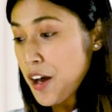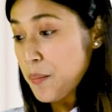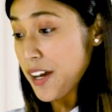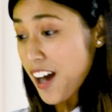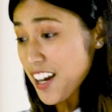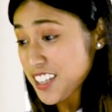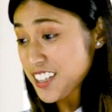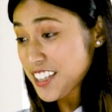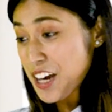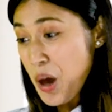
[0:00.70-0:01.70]
My gosh!
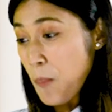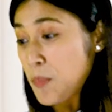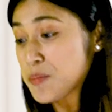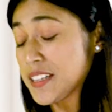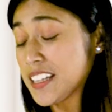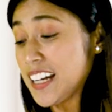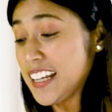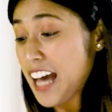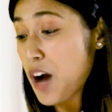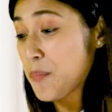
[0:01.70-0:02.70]
Mas pinadali
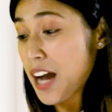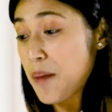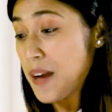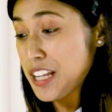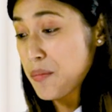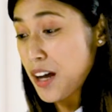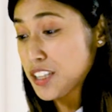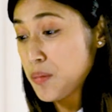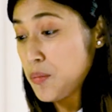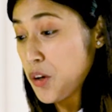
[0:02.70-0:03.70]
na ang pag-apply ng
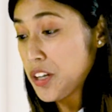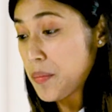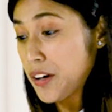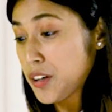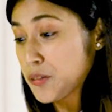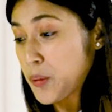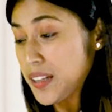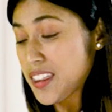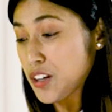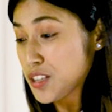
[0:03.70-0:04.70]
maximum loan amount of
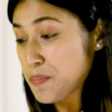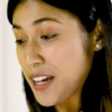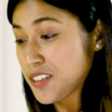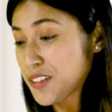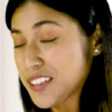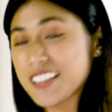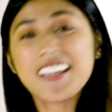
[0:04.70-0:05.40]
20,000 pesos.